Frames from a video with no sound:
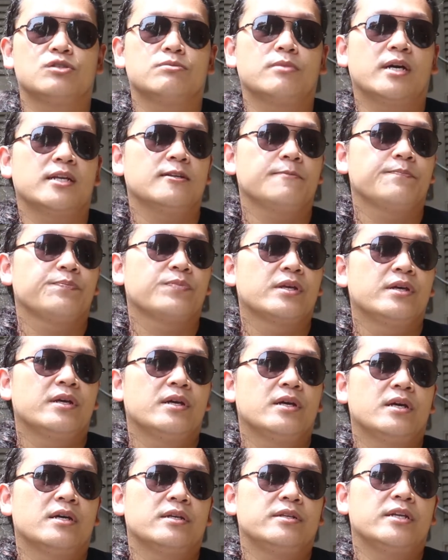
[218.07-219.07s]
Cuman
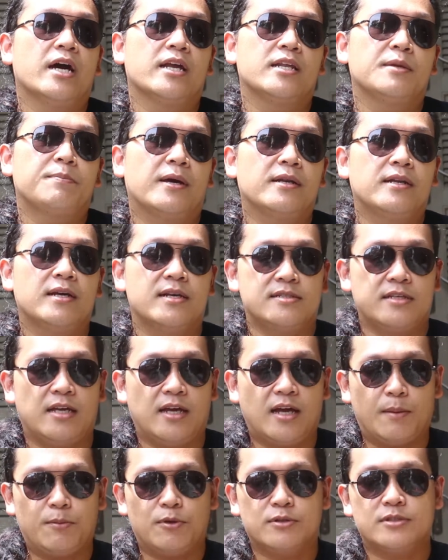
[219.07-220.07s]
daripada
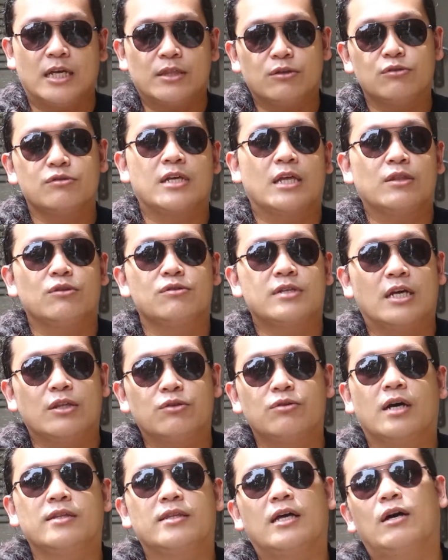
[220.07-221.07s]
saya ngupload satu, satu,
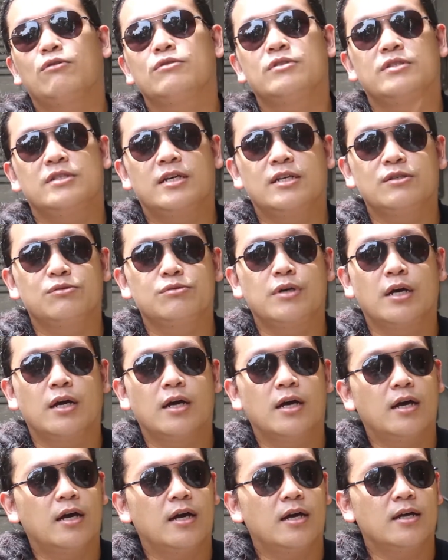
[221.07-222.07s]
satu, kata kuncinya
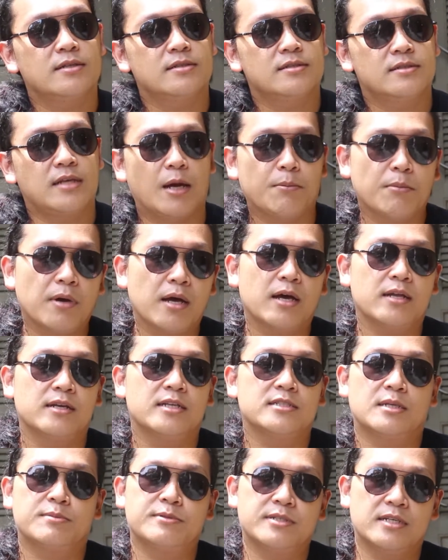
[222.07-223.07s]
juga sama,
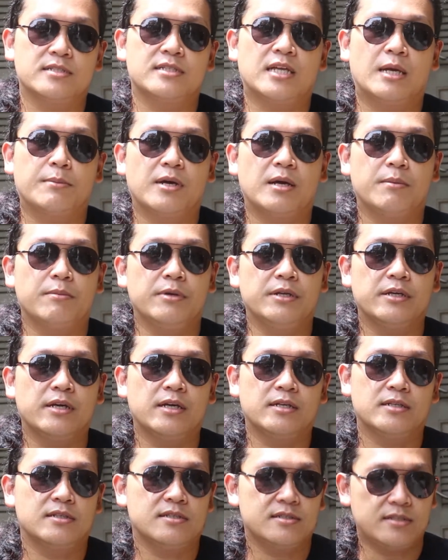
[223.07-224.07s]
deskripsinya sama,
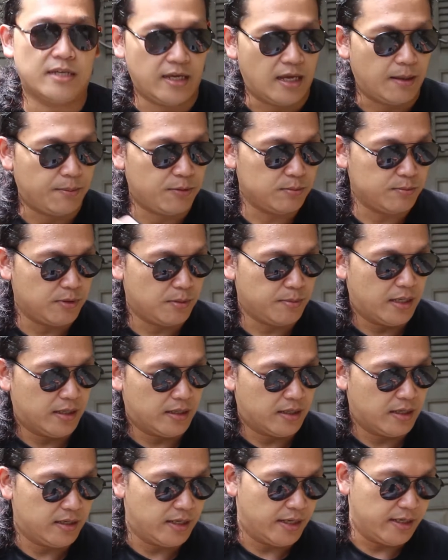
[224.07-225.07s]
mendingan saya upload
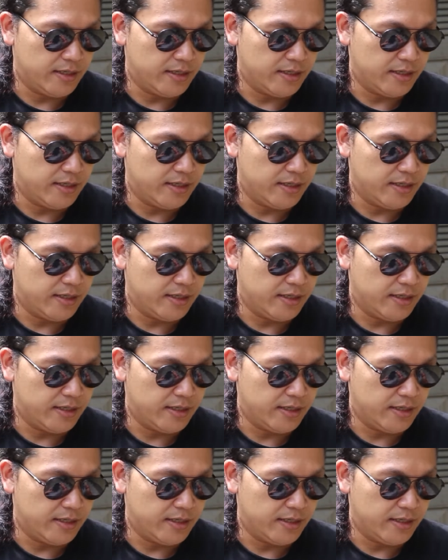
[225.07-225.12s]
berbarengan.